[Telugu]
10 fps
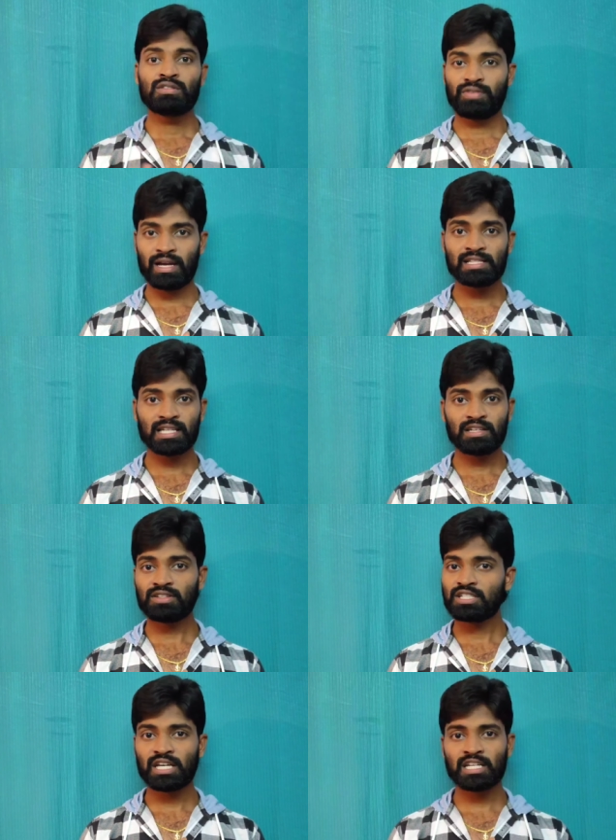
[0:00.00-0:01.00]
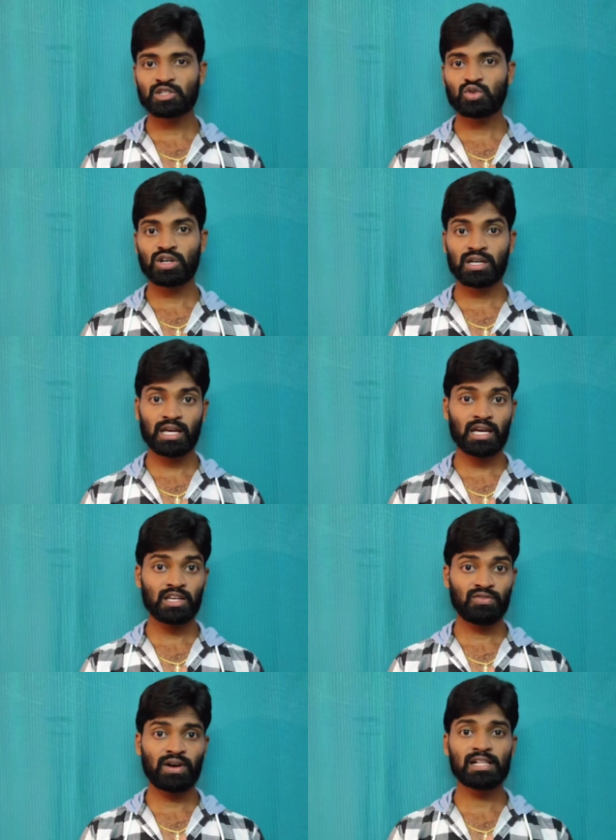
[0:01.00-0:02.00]
ఫైల్స్ అనేది షేర్ చేసుకుంటాం కదా
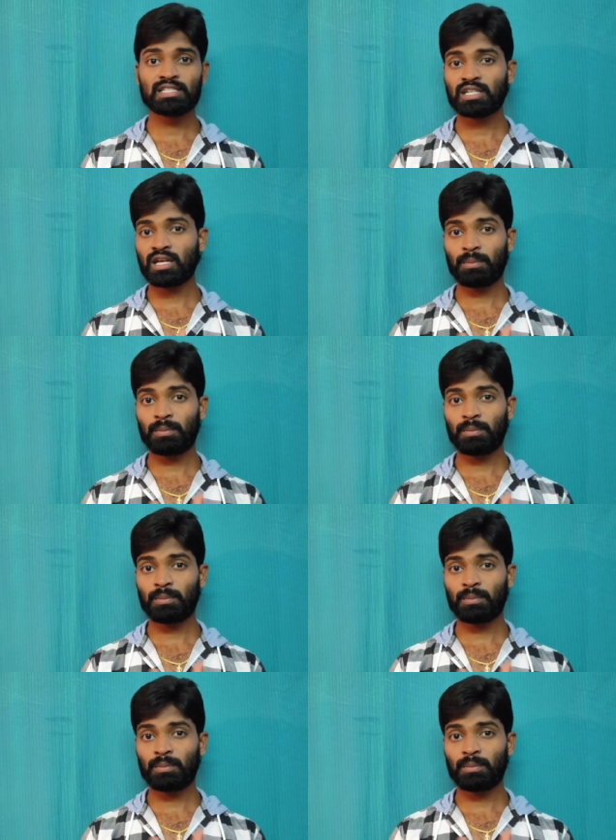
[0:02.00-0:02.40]
ఈ ఫైల్స్ అనేది